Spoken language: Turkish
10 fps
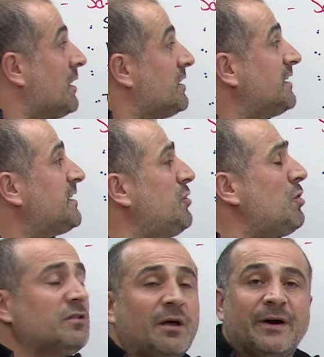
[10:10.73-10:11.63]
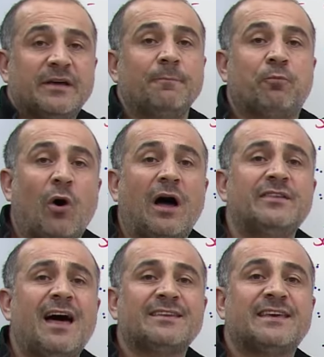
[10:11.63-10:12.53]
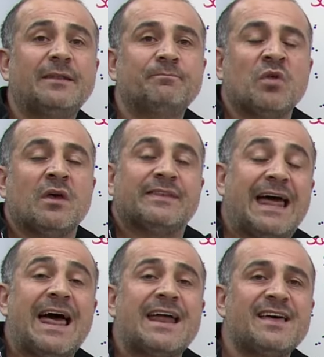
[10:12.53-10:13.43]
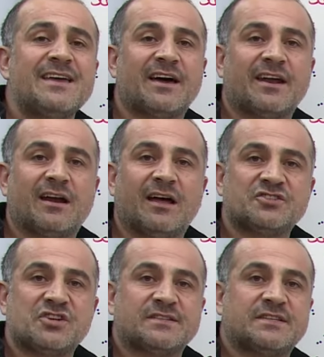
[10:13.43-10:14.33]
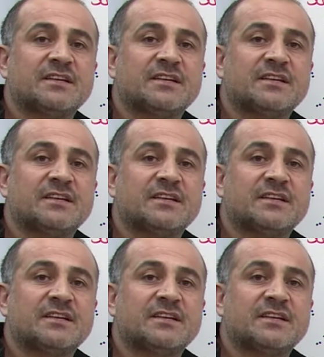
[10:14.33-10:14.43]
Yazılı yoklamayı puanlarken nelerden yararlanacağız?